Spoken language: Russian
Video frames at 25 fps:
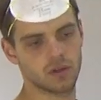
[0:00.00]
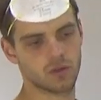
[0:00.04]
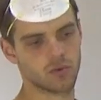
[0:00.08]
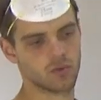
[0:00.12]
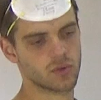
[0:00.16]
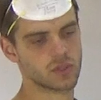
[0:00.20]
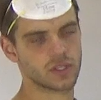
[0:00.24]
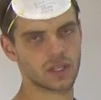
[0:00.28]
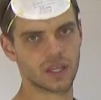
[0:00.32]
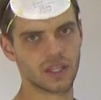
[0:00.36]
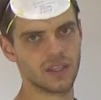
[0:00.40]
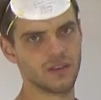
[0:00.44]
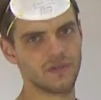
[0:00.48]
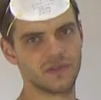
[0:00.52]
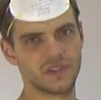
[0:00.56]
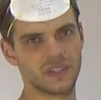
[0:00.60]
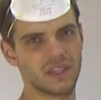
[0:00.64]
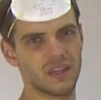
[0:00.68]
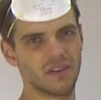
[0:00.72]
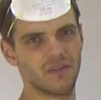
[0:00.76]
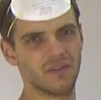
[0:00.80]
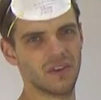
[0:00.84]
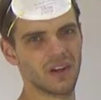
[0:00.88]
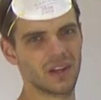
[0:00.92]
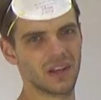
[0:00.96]
То есть они
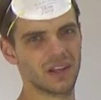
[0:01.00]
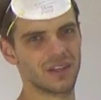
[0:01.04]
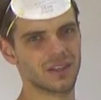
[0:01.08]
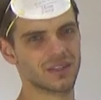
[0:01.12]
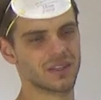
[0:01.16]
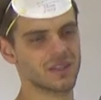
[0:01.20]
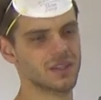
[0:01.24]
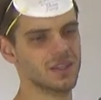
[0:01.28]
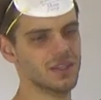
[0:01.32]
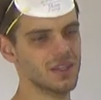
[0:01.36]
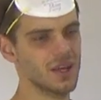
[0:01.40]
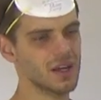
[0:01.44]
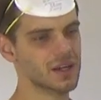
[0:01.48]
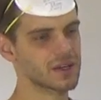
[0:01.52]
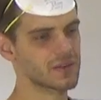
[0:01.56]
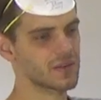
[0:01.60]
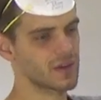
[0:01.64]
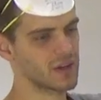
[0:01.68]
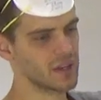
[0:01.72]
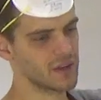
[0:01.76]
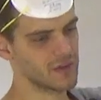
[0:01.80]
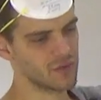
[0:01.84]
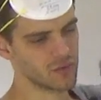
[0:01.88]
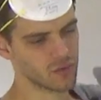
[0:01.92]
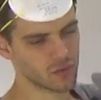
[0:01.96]
все выглядят одинаково
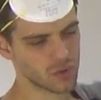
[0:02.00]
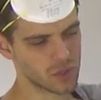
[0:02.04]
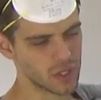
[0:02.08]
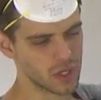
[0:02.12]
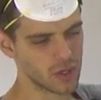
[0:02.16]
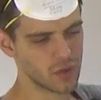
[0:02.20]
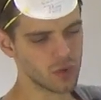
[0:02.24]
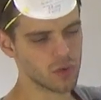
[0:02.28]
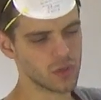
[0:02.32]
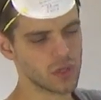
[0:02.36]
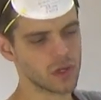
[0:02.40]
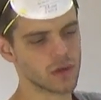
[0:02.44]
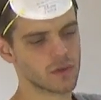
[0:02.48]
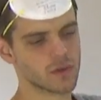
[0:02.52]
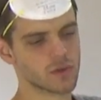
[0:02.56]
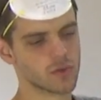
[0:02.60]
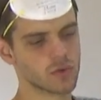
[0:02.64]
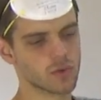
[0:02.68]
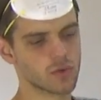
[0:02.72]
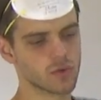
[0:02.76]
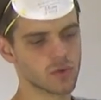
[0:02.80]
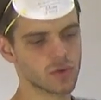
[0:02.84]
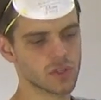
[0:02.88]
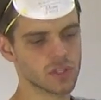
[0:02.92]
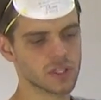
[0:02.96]
и внутри у них все
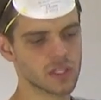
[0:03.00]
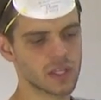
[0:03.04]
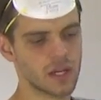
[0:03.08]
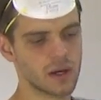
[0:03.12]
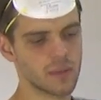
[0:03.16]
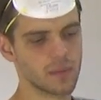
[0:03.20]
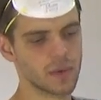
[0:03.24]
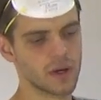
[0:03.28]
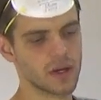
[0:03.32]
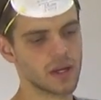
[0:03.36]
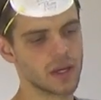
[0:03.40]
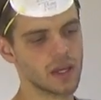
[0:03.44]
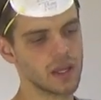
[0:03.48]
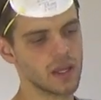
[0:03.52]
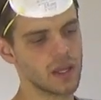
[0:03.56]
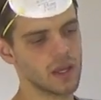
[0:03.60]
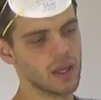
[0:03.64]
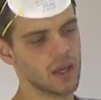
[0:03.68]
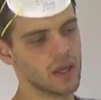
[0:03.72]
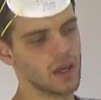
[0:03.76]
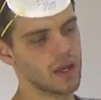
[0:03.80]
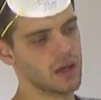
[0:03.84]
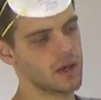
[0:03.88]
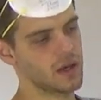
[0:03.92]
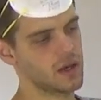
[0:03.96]
то же самое –
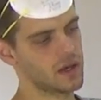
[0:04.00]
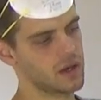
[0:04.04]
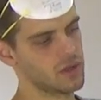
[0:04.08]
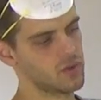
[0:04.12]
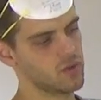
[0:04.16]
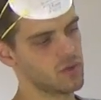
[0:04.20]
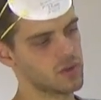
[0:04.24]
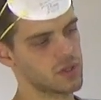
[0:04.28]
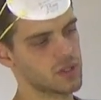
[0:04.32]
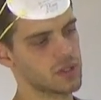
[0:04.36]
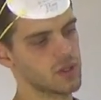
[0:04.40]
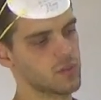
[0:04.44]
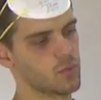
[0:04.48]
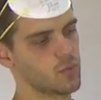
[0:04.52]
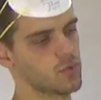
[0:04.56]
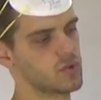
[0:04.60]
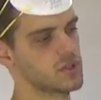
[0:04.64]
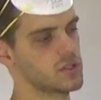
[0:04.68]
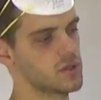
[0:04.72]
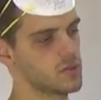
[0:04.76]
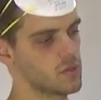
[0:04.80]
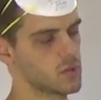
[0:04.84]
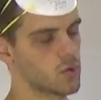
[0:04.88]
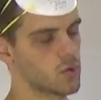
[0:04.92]
Э, ну, это, допустим,